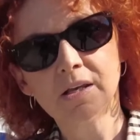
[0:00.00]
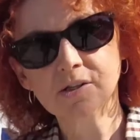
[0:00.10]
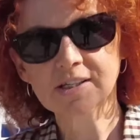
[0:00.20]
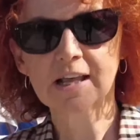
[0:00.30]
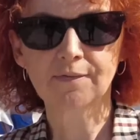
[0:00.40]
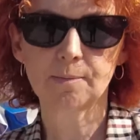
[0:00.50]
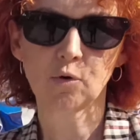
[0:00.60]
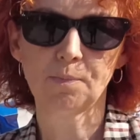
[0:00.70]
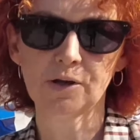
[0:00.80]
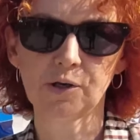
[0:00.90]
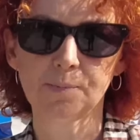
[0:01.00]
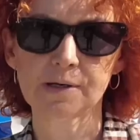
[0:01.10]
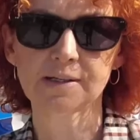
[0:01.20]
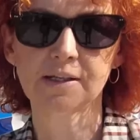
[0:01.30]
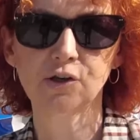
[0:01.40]
Zostawiam ją, panie
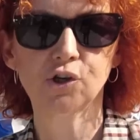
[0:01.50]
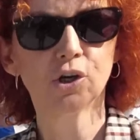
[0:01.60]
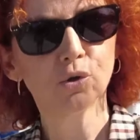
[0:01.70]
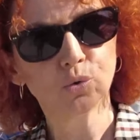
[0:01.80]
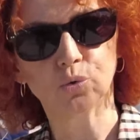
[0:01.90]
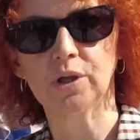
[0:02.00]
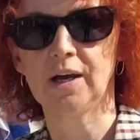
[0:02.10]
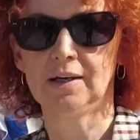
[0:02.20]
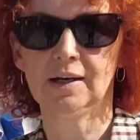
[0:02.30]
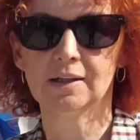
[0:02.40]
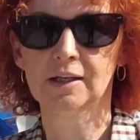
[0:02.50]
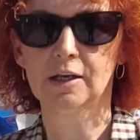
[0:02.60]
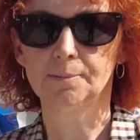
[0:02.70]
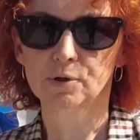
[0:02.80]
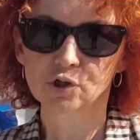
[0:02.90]
prezydencie, tutaj, na
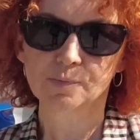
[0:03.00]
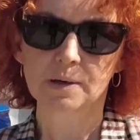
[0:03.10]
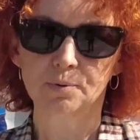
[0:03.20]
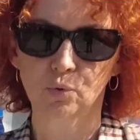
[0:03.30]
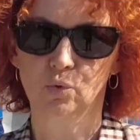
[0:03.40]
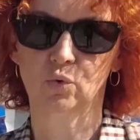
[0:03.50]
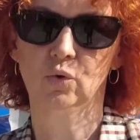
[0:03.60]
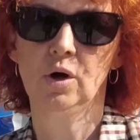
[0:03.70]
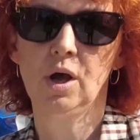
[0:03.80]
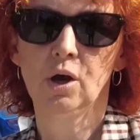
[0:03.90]
tej pryzmie bruku,